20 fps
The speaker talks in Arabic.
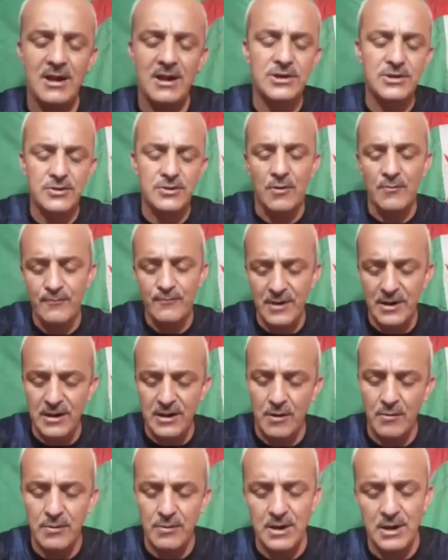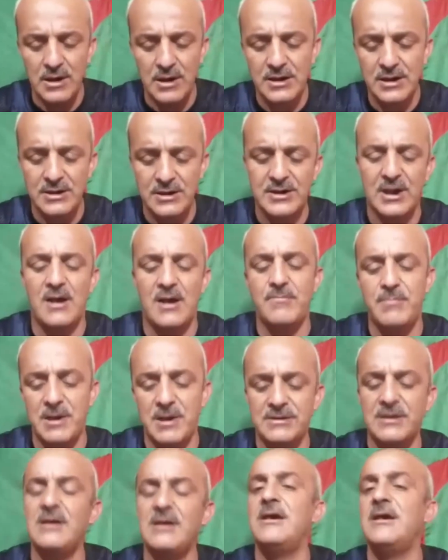استون فيلا وين قال لك يسعى باطل